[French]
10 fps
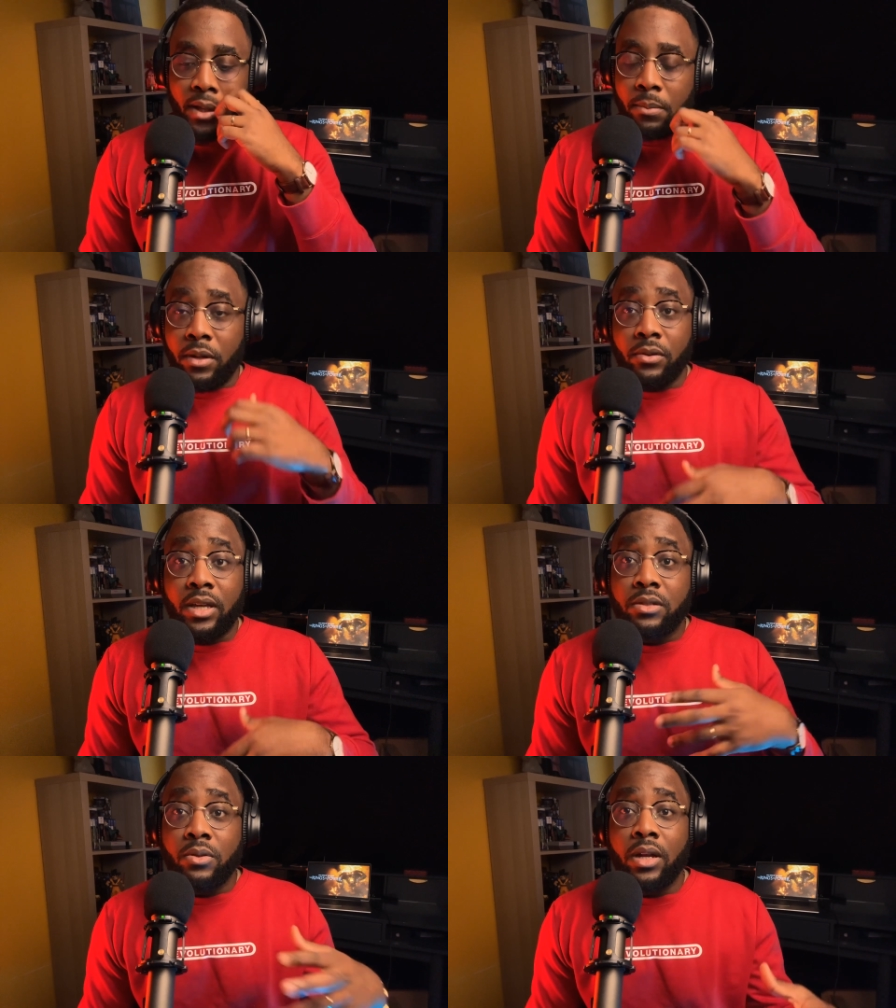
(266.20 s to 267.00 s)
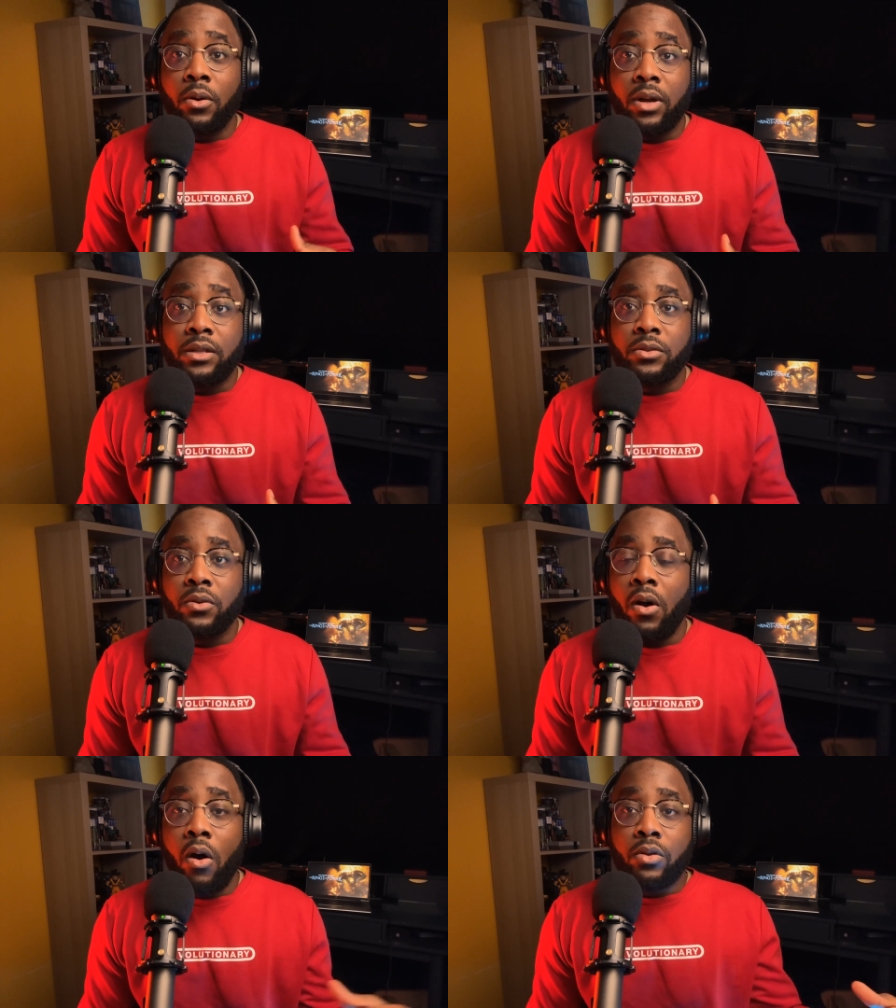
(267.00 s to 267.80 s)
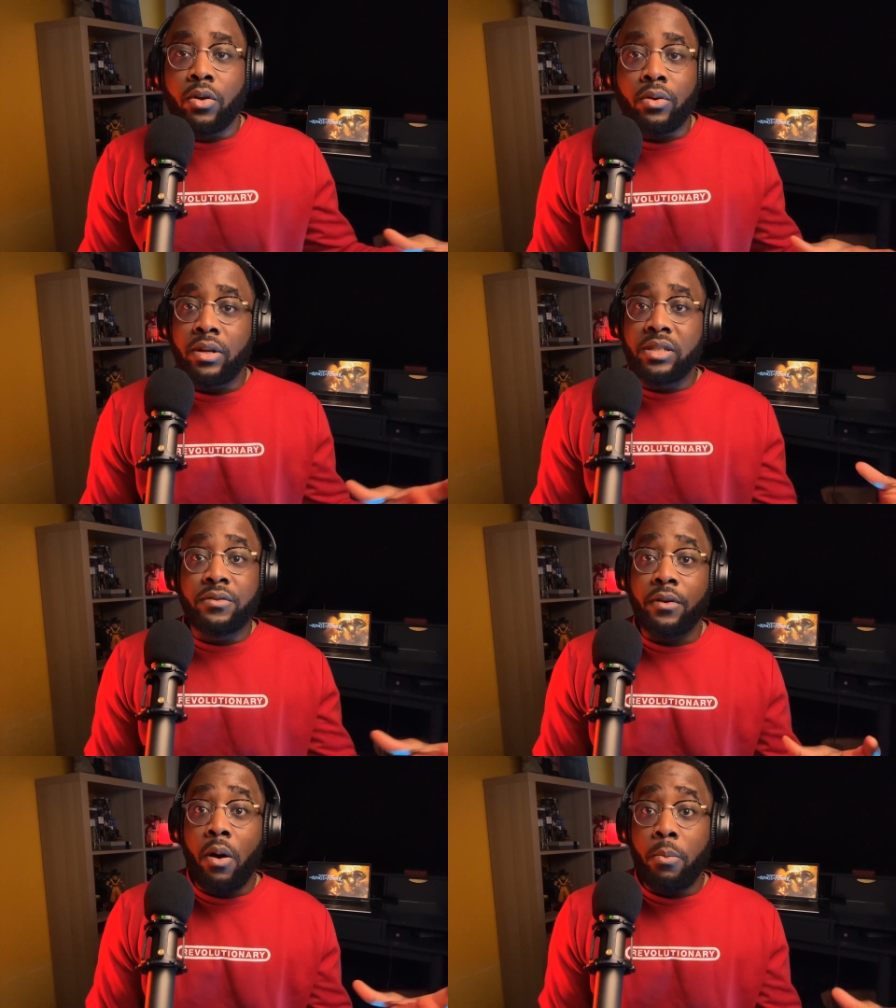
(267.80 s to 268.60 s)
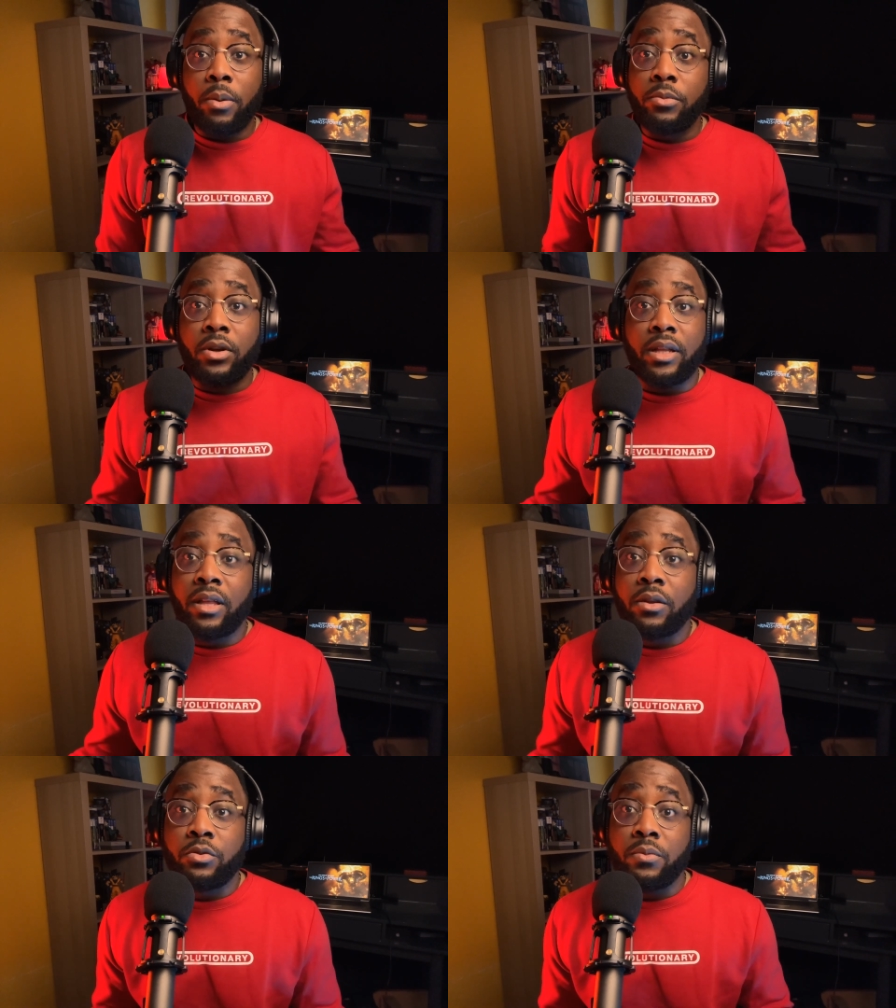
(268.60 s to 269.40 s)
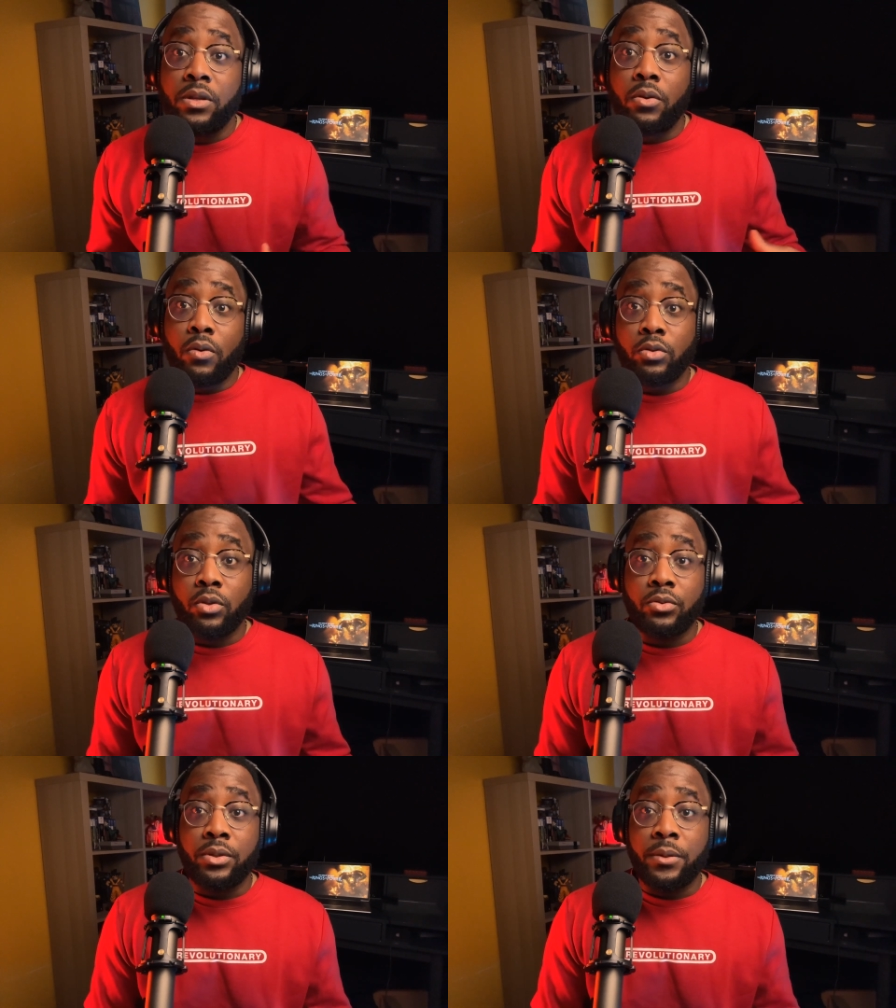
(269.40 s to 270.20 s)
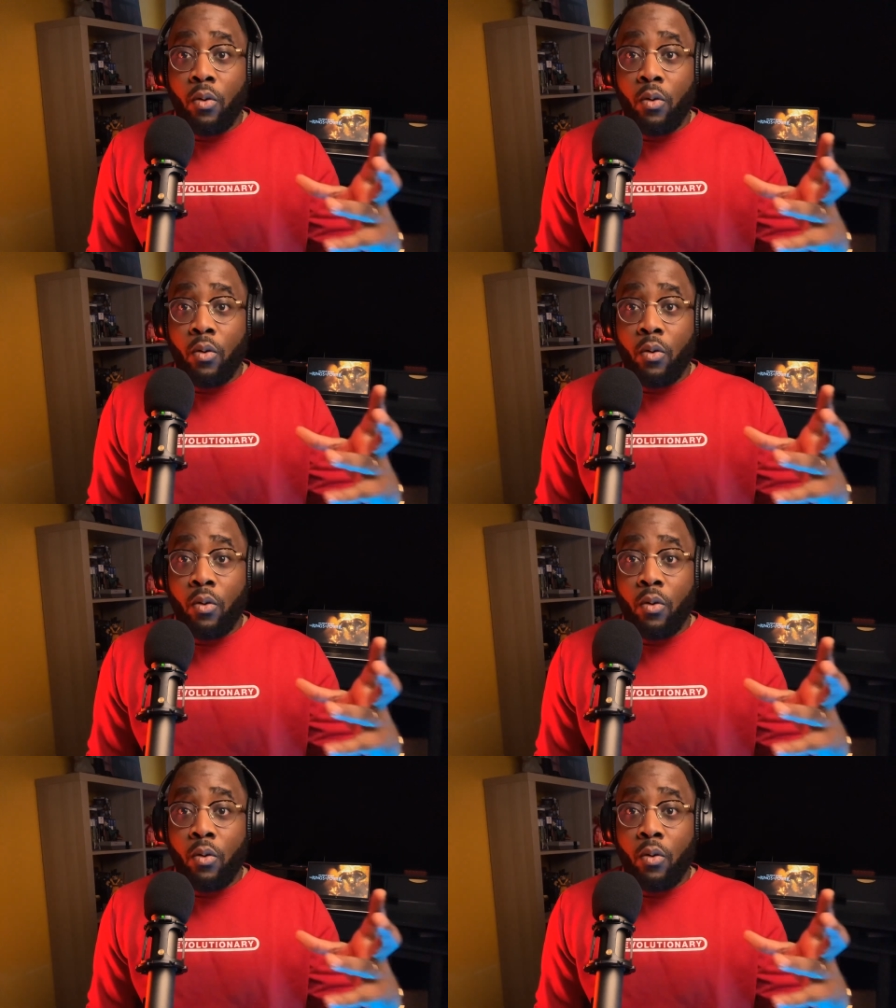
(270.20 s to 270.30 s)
pardon, quelles sont les relations entre les différents peuples de la Terre du milieu aujourd'hui.